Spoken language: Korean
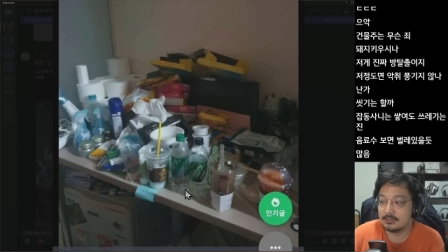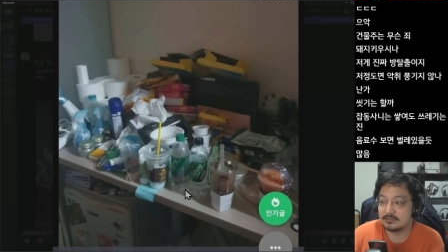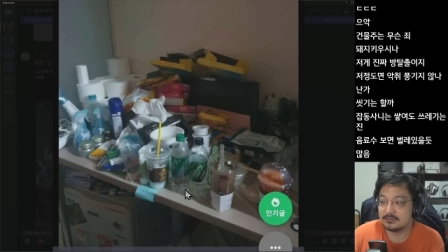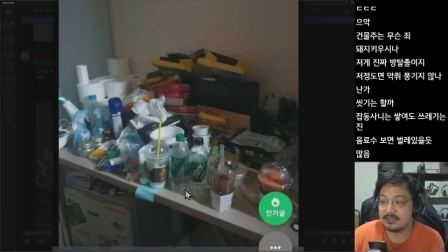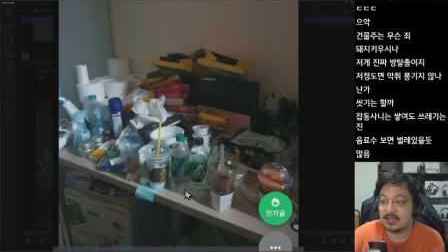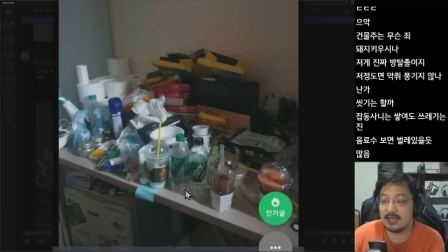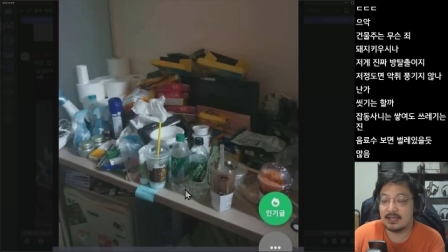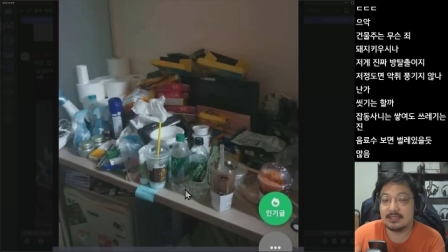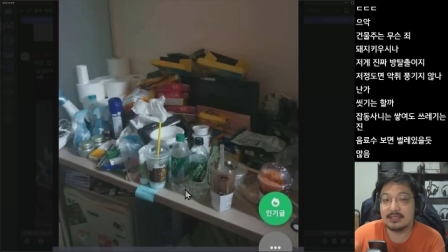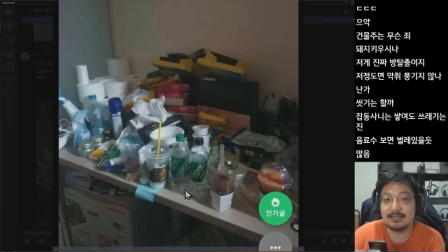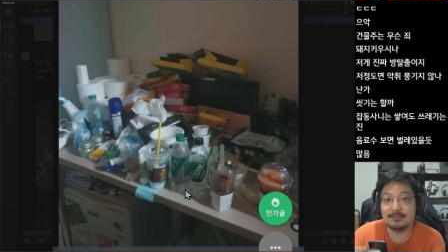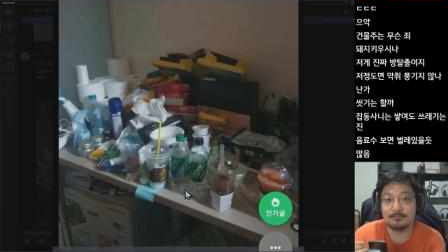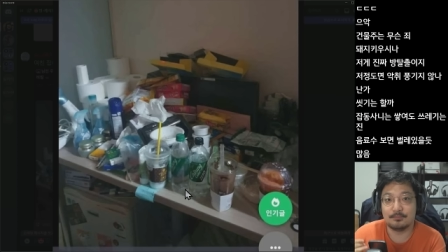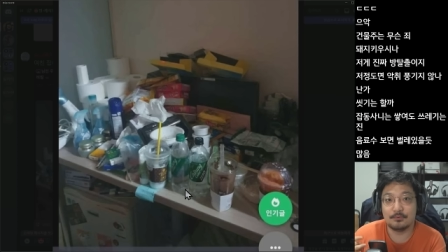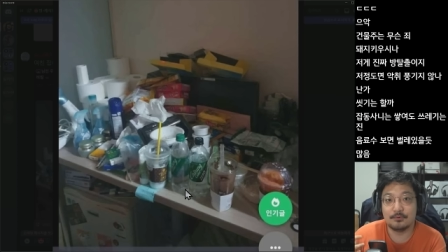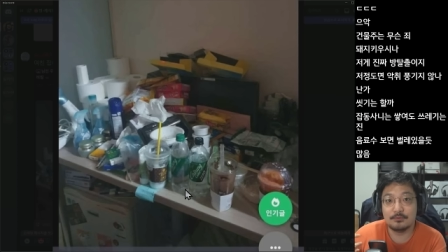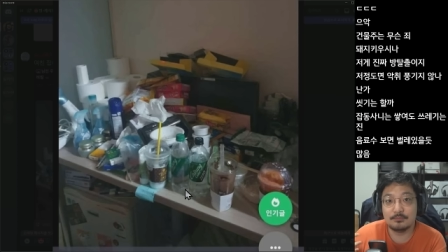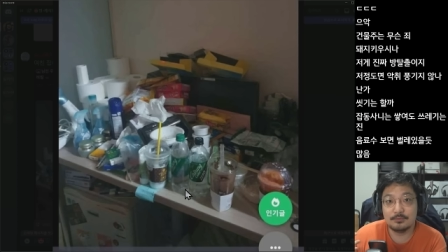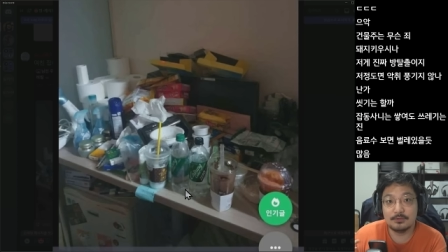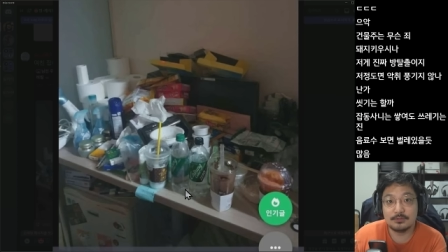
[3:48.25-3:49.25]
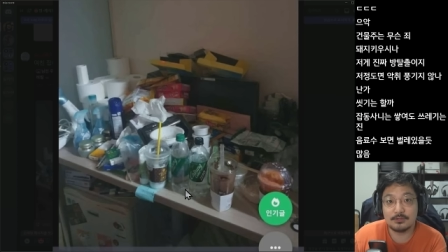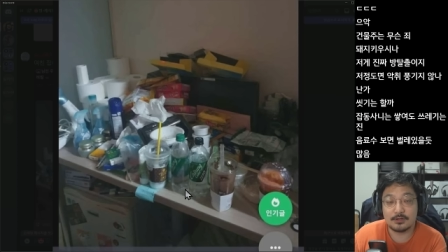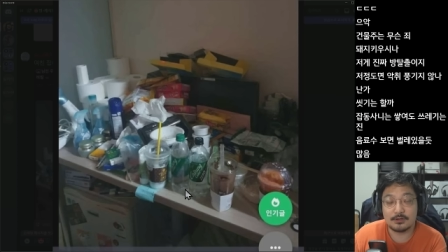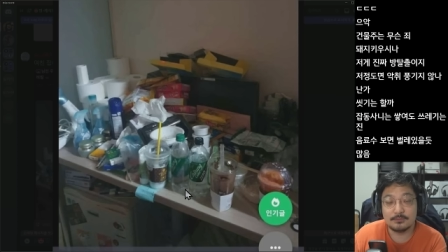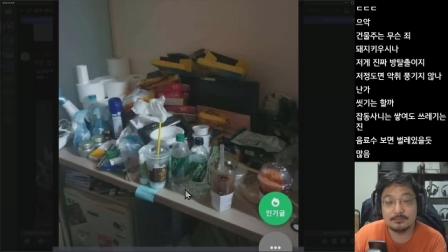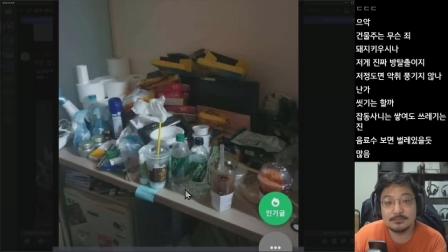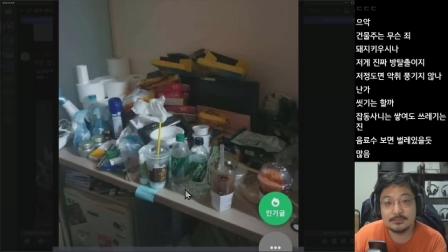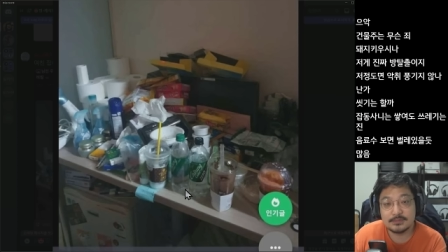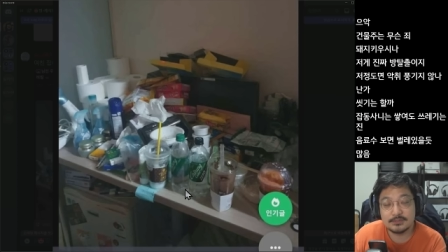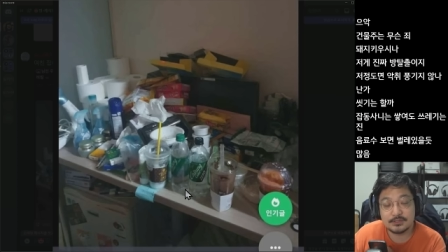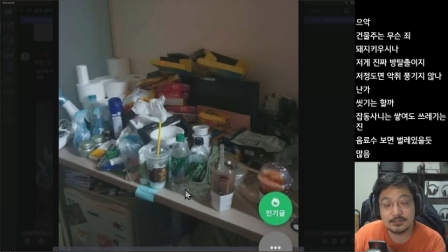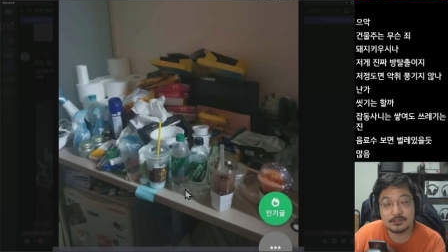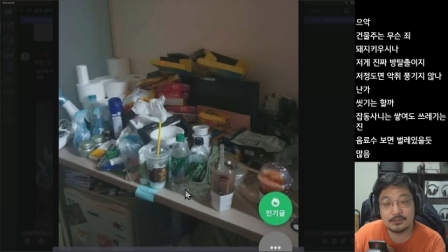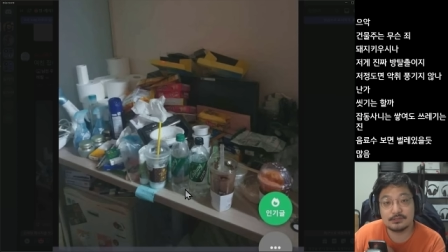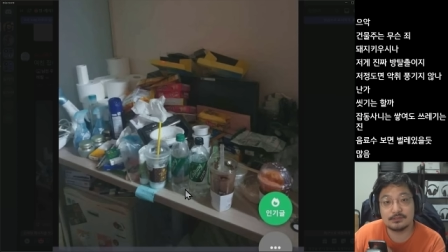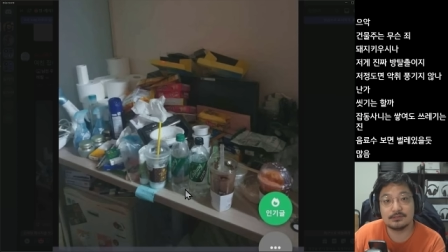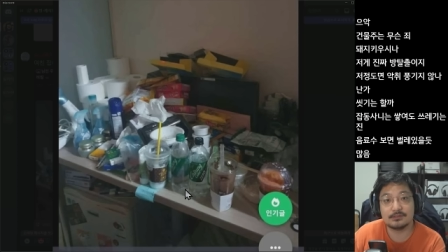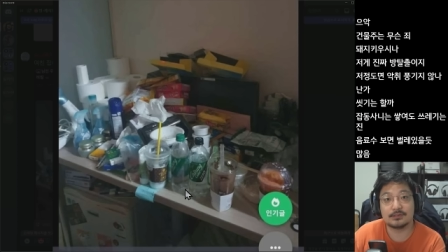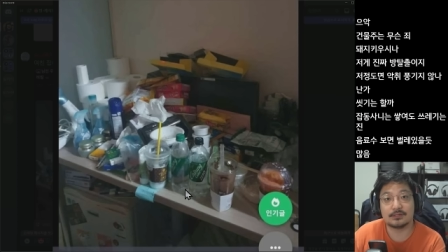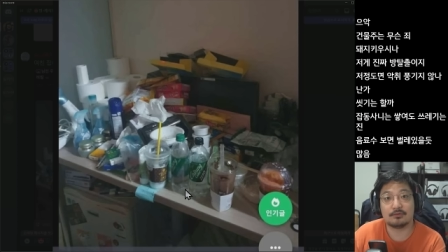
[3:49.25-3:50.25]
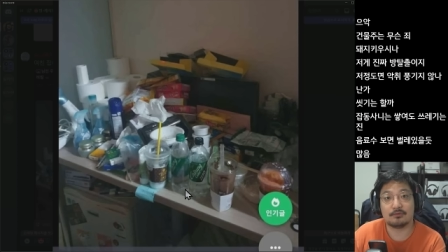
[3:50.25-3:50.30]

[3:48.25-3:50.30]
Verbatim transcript: 자기 몸을 엄청